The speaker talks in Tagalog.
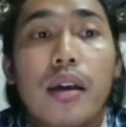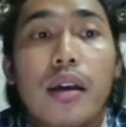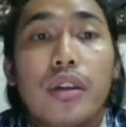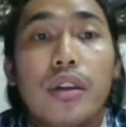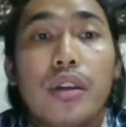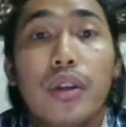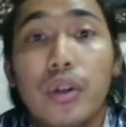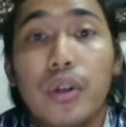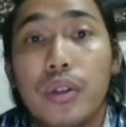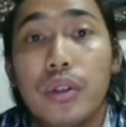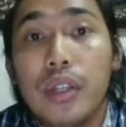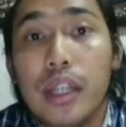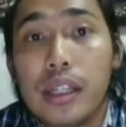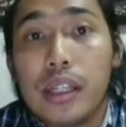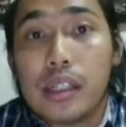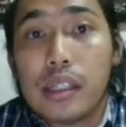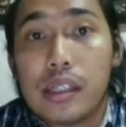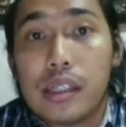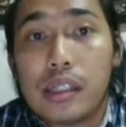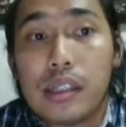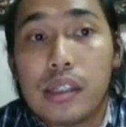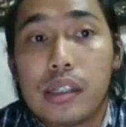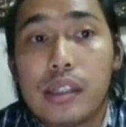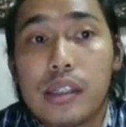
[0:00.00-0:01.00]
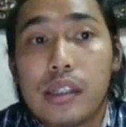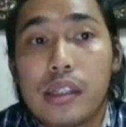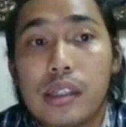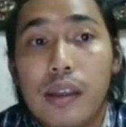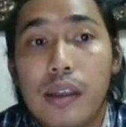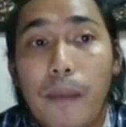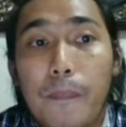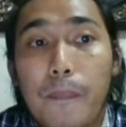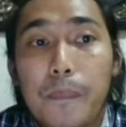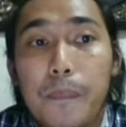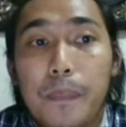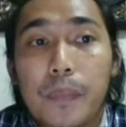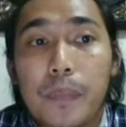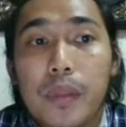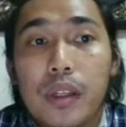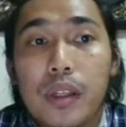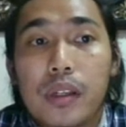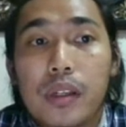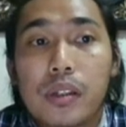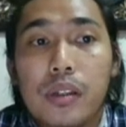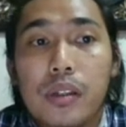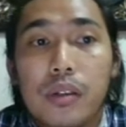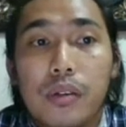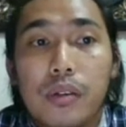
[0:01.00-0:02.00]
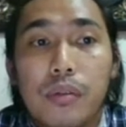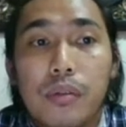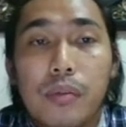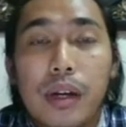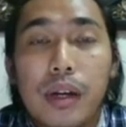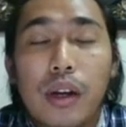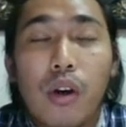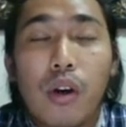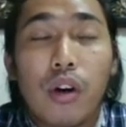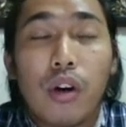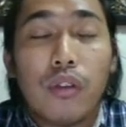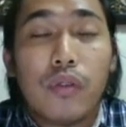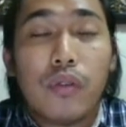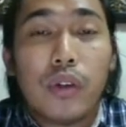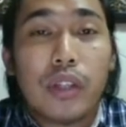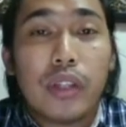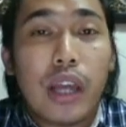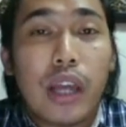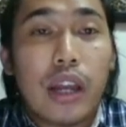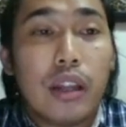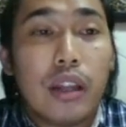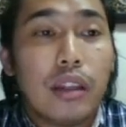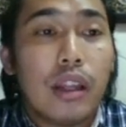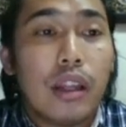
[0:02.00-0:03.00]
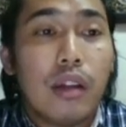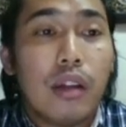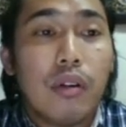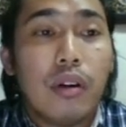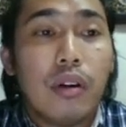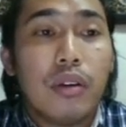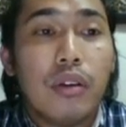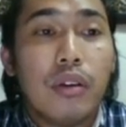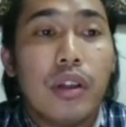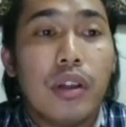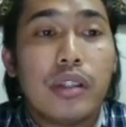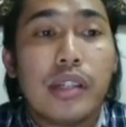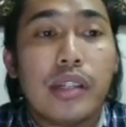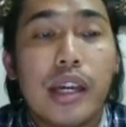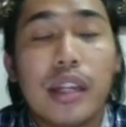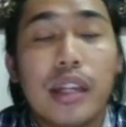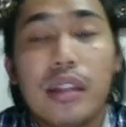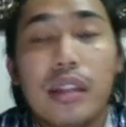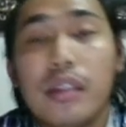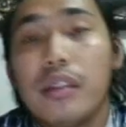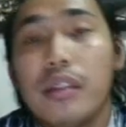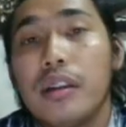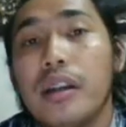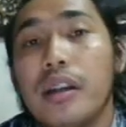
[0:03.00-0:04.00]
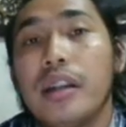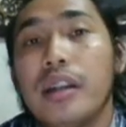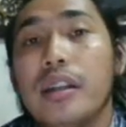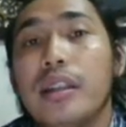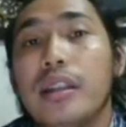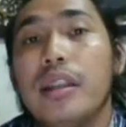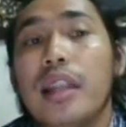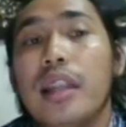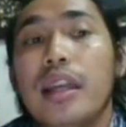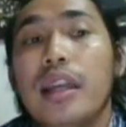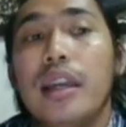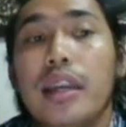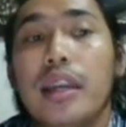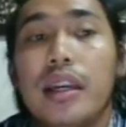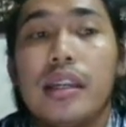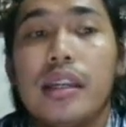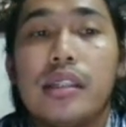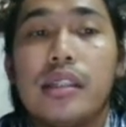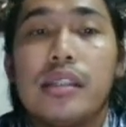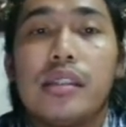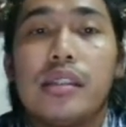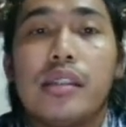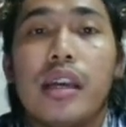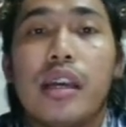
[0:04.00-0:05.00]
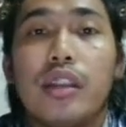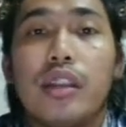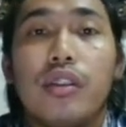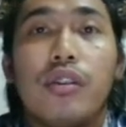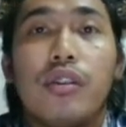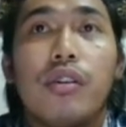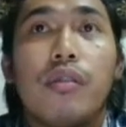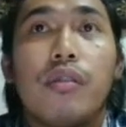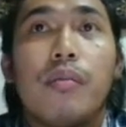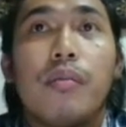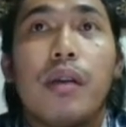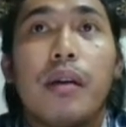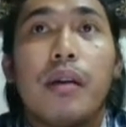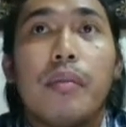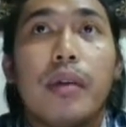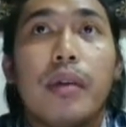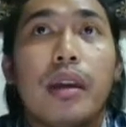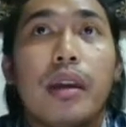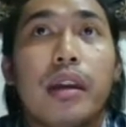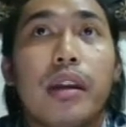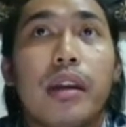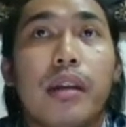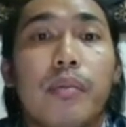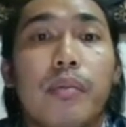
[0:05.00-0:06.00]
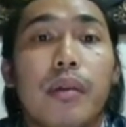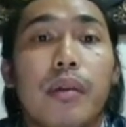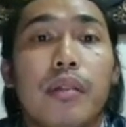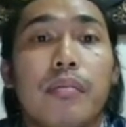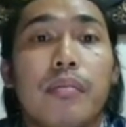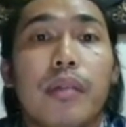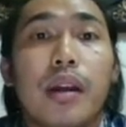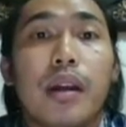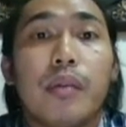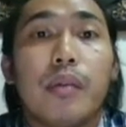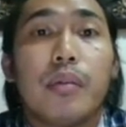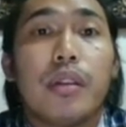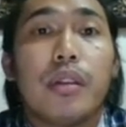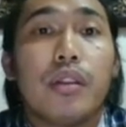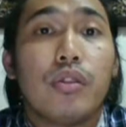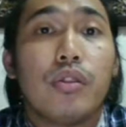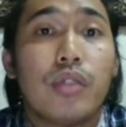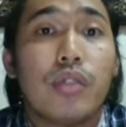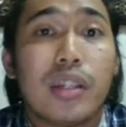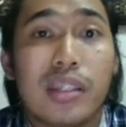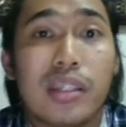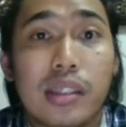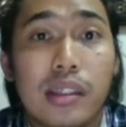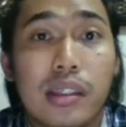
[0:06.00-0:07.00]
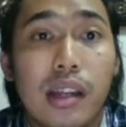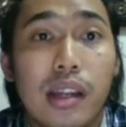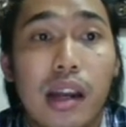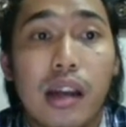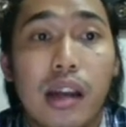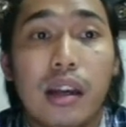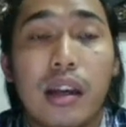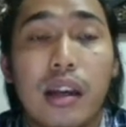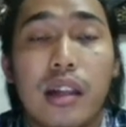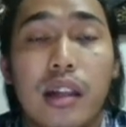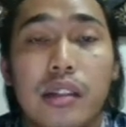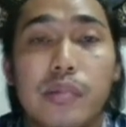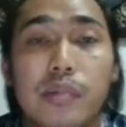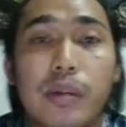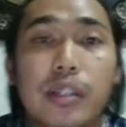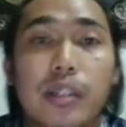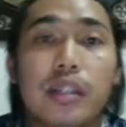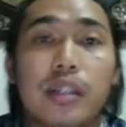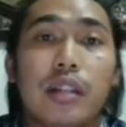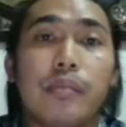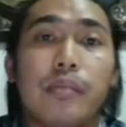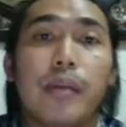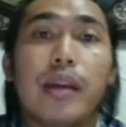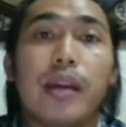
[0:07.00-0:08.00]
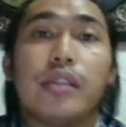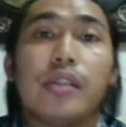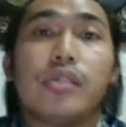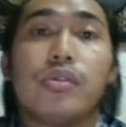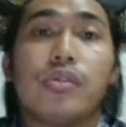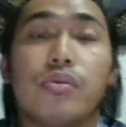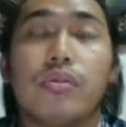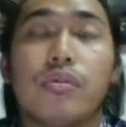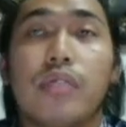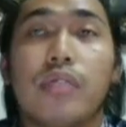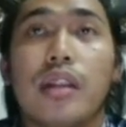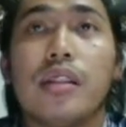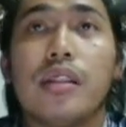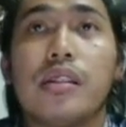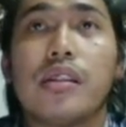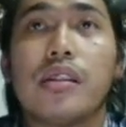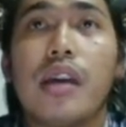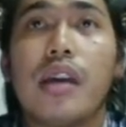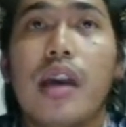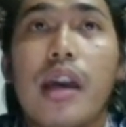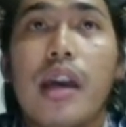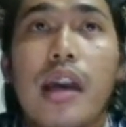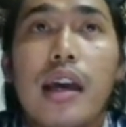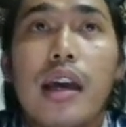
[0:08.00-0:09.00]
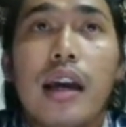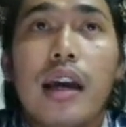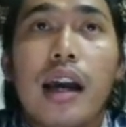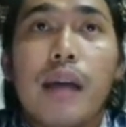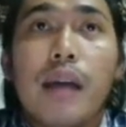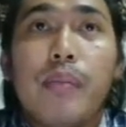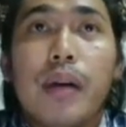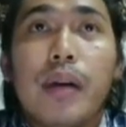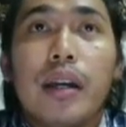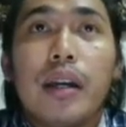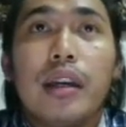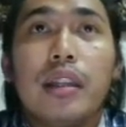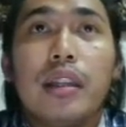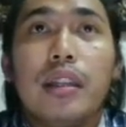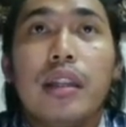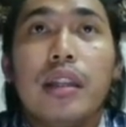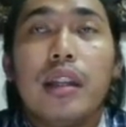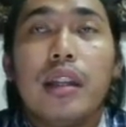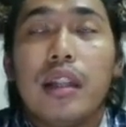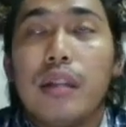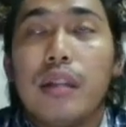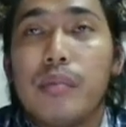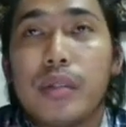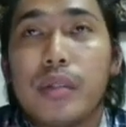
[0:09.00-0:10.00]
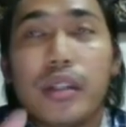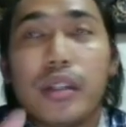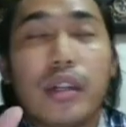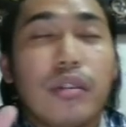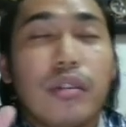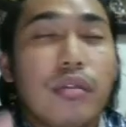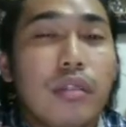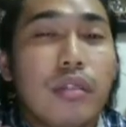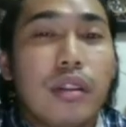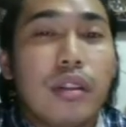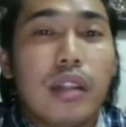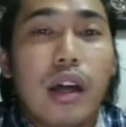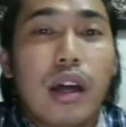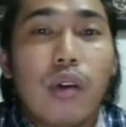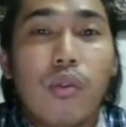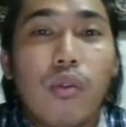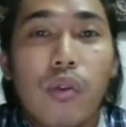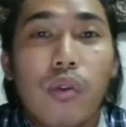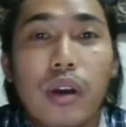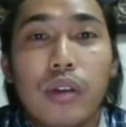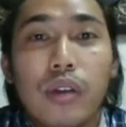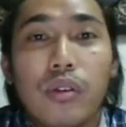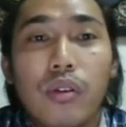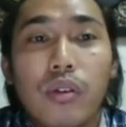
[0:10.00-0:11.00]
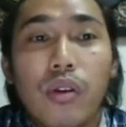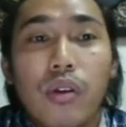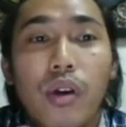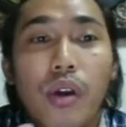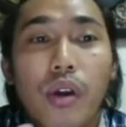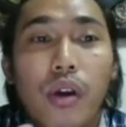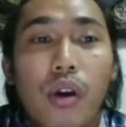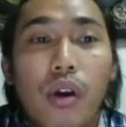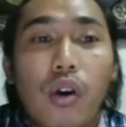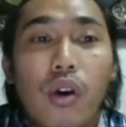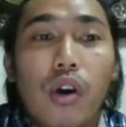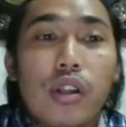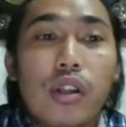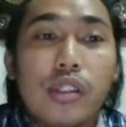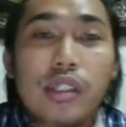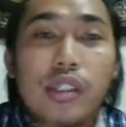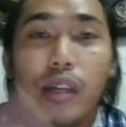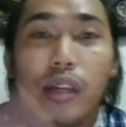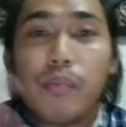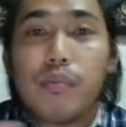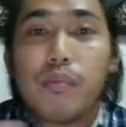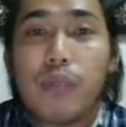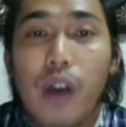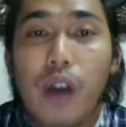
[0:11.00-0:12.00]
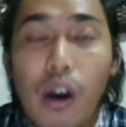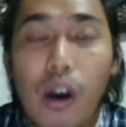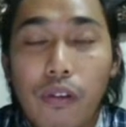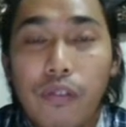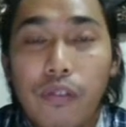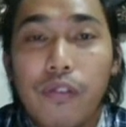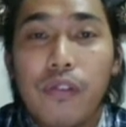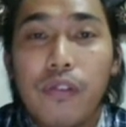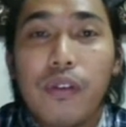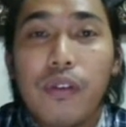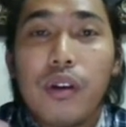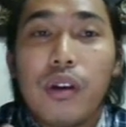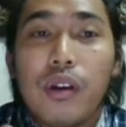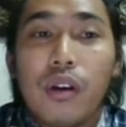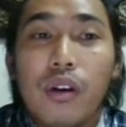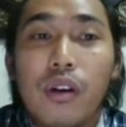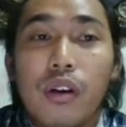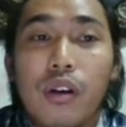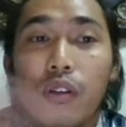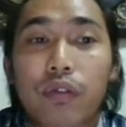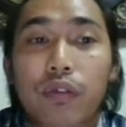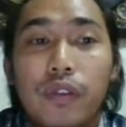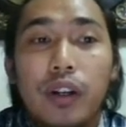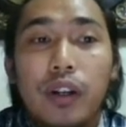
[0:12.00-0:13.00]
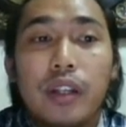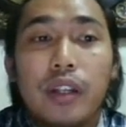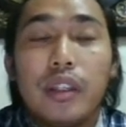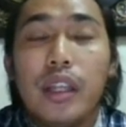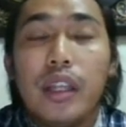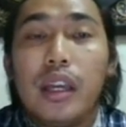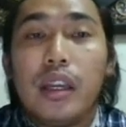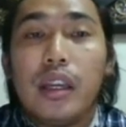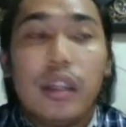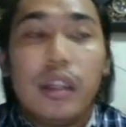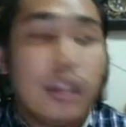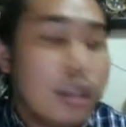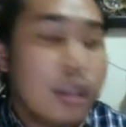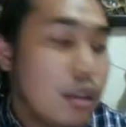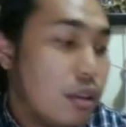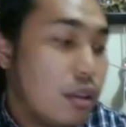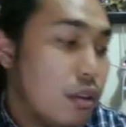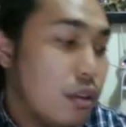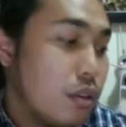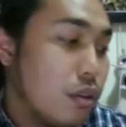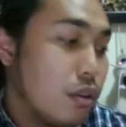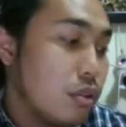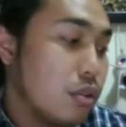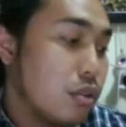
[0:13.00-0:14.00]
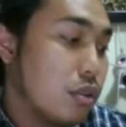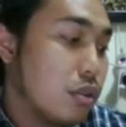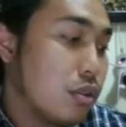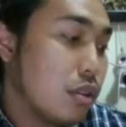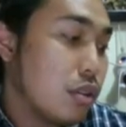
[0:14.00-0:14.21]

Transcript: units. So, magko-convert tayo ng dalawang units. And thirdly is, ito yung mga mahirap and marami dito nag-struggle, especially my students, kapag hindi nila masyadong nakuha yung concept of converting those